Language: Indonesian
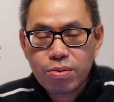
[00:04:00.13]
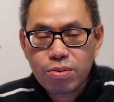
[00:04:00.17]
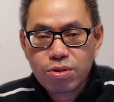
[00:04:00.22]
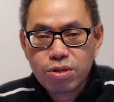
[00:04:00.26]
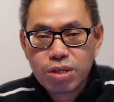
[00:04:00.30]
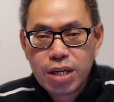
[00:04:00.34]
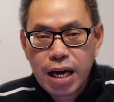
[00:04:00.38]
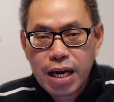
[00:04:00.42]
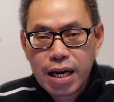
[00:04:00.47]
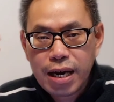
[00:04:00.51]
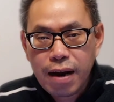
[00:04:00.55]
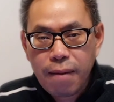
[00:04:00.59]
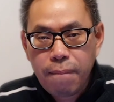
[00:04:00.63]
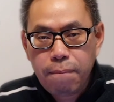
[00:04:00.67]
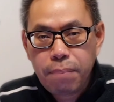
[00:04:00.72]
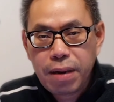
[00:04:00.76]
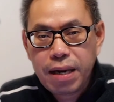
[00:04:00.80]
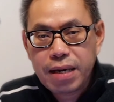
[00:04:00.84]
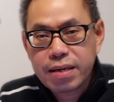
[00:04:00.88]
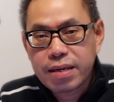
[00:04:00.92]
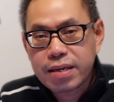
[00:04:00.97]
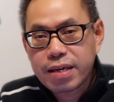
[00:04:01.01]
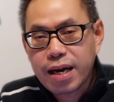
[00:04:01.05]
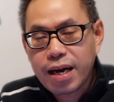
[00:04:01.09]
cara
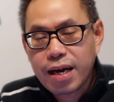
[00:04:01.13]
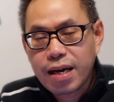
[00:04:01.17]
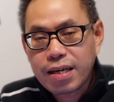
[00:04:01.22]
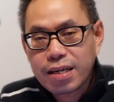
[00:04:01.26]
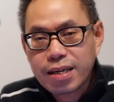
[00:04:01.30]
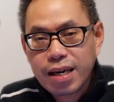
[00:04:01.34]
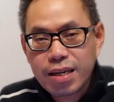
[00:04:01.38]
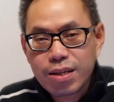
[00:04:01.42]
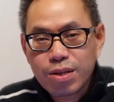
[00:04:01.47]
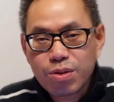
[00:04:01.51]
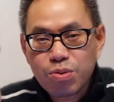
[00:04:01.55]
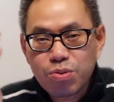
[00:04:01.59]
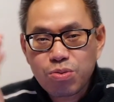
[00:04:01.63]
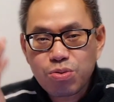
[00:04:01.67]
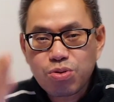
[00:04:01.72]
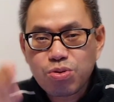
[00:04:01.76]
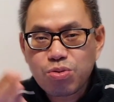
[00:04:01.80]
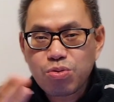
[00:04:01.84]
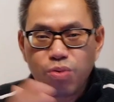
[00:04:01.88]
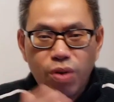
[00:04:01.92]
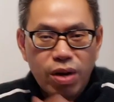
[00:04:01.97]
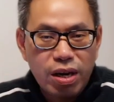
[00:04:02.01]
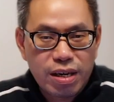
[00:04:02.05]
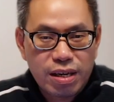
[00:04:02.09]
pandang dan
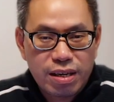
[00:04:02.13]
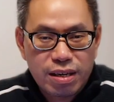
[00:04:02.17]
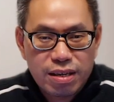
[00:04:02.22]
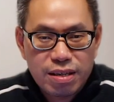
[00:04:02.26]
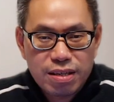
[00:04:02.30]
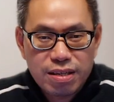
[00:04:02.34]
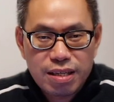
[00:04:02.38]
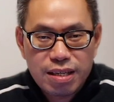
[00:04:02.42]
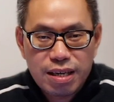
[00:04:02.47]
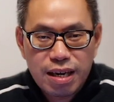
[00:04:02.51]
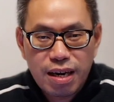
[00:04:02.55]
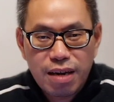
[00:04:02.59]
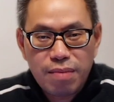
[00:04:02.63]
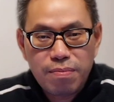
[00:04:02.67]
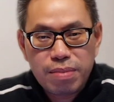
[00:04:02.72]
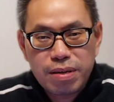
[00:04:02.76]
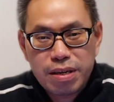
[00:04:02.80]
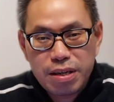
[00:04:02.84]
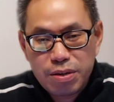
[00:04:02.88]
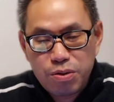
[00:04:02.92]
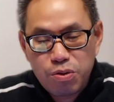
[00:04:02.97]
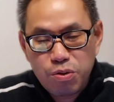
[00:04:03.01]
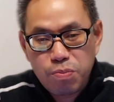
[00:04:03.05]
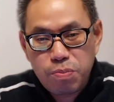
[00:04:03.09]
tujuan di dalam
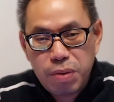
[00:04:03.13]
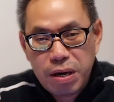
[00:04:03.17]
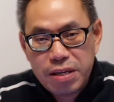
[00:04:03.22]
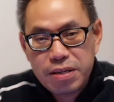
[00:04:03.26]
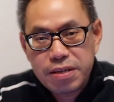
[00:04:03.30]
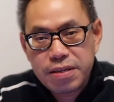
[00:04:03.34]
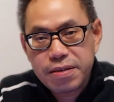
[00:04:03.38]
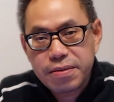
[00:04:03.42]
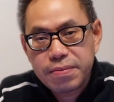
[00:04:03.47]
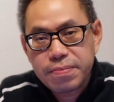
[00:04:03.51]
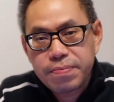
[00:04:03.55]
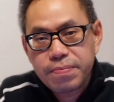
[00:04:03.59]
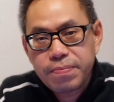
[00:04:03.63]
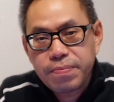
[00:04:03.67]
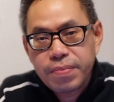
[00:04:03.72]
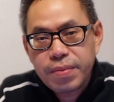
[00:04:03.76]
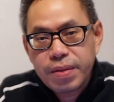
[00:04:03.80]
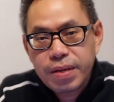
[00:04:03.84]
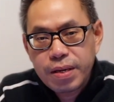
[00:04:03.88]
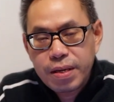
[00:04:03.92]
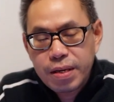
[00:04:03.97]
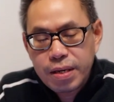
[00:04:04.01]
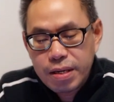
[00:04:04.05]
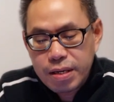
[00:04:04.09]
kehidupannya.
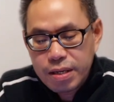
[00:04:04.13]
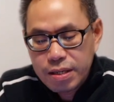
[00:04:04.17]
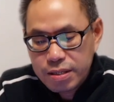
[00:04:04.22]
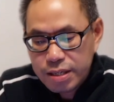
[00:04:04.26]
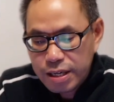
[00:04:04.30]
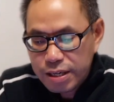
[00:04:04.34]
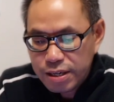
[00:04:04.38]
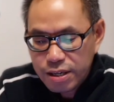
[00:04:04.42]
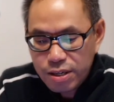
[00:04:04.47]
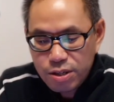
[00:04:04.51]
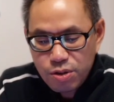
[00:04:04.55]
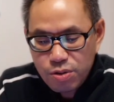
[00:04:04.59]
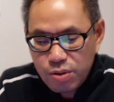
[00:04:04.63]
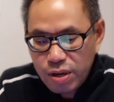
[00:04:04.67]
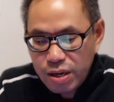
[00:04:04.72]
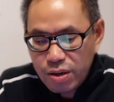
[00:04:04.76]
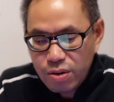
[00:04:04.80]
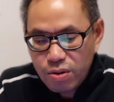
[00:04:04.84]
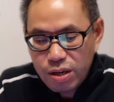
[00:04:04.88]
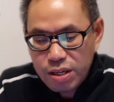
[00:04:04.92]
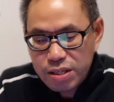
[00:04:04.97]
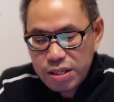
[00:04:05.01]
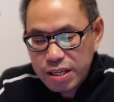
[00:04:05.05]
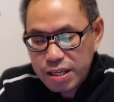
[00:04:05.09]
Jadi saudaraku
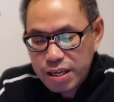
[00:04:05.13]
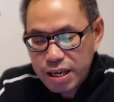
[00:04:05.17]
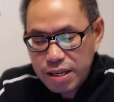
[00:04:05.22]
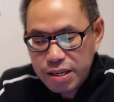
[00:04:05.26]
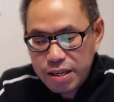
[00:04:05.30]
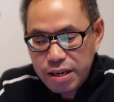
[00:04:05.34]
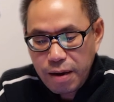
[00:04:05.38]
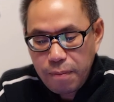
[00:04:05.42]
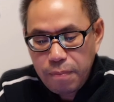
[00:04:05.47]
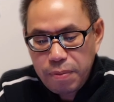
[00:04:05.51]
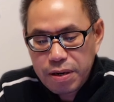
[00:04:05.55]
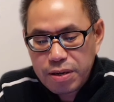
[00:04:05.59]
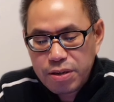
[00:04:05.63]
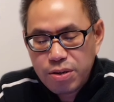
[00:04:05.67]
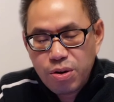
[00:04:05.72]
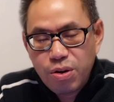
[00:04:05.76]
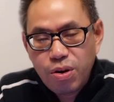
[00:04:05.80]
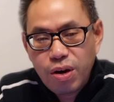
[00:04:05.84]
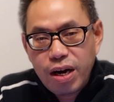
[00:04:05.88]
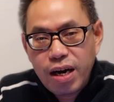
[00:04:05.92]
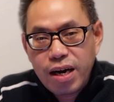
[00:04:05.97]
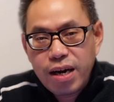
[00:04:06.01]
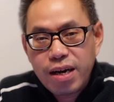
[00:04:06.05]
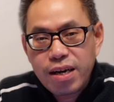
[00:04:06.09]
ketika dia
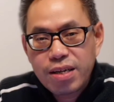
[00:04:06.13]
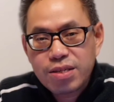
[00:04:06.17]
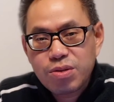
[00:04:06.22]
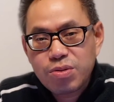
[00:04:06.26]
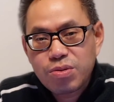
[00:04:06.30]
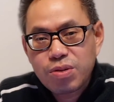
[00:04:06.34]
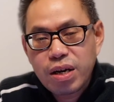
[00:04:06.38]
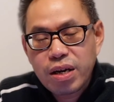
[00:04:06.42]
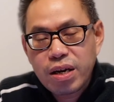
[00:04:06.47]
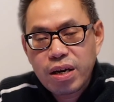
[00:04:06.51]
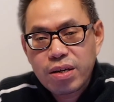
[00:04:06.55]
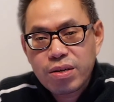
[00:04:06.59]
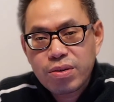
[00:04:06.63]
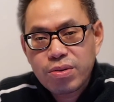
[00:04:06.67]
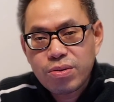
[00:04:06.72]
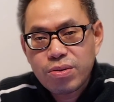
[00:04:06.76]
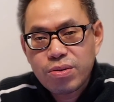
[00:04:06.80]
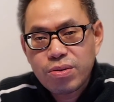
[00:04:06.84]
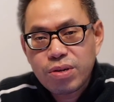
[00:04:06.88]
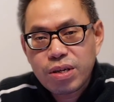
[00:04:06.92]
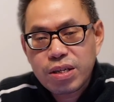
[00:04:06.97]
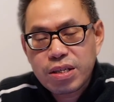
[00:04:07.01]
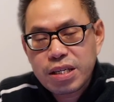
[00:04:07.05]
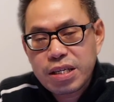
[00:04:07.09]
berdoa,
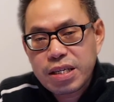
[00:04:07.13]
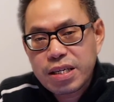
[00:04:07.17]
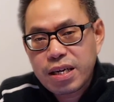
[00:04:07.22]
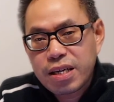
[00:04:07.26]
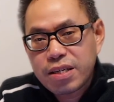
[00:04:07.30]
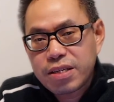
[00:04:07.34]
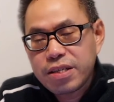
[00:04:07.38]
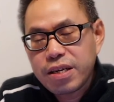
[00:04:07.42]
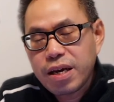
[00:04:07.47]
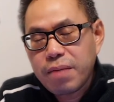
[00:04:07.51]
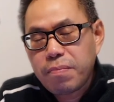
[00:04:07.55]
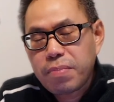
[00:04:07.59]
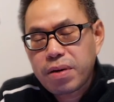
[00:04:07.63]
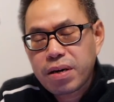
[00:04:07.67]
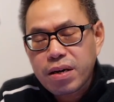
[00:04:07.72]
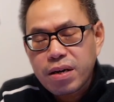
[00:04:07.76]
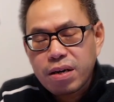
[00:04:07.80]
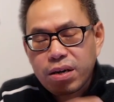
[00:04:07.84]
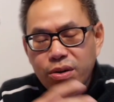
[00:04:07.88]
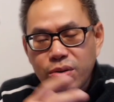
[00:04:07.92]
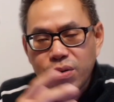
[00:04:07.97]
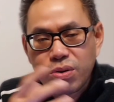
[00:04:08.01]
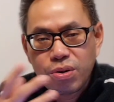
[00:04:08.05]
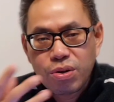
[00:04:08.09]
saudaraku ketika dia
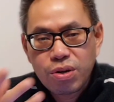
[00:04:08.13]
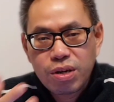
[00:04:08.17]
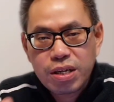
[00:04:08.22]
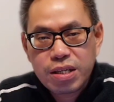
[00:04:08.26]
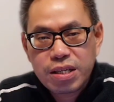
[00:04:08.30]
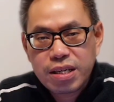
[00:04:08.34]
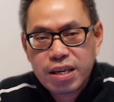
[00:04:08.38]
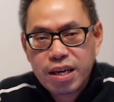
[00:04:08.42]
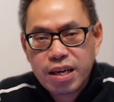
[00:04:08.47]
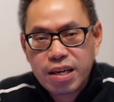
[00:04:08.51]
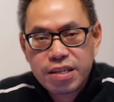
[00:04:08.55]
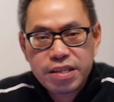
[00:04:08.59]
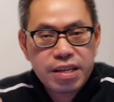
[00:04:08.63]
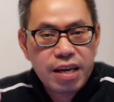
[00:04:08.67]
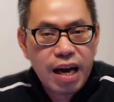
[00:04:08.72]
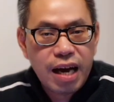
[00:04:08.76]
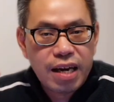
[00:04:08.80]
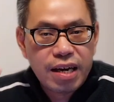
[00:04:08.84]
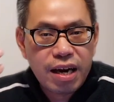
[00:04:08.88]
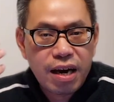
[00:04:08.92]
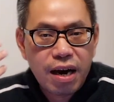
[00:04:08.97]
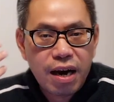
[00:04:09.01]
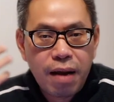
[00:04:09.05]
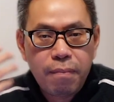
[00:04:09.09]
merenung, ketika dia
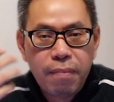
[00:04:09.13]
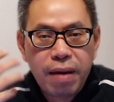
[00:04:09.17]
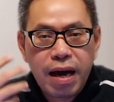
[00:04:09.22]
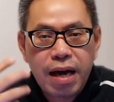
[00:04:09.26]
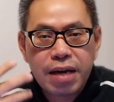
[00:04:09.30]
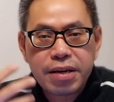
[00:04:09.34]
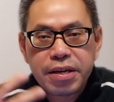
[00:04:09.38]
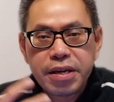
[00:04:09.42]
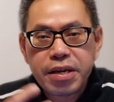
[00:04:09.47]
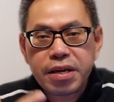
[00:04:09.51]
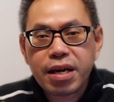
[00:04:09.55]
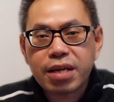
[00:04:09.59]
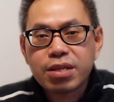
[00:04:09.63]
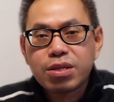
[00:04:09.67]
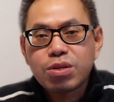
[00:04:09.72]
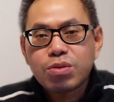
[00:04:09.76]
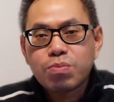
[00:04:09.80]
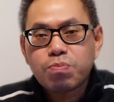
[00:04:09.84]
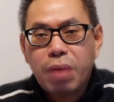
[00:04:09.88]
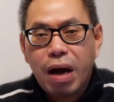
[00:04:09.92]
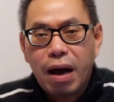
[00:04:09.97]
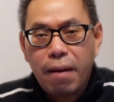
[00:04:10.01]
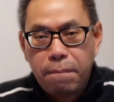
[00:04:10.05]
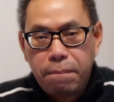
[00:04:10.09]
ada dalam
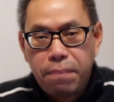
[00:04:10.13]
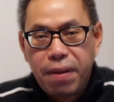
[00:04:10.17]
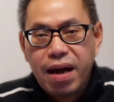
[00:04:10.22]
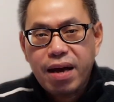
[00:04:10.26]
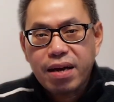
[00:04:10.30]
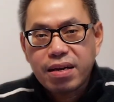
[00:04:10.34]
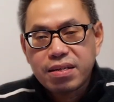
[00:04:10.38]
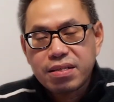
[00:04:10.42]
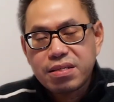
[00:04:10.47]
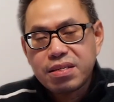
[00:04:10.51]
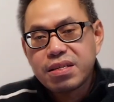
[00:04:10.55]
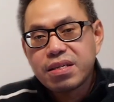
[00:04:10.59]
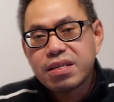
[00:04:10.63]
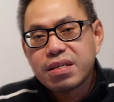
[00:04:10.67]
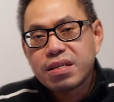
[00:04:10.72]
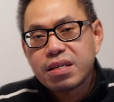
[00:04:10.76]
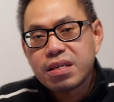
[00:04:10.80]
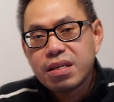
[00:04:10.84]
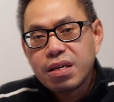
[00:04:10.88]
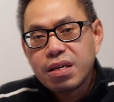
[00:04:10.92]
hadirat Bapaknya,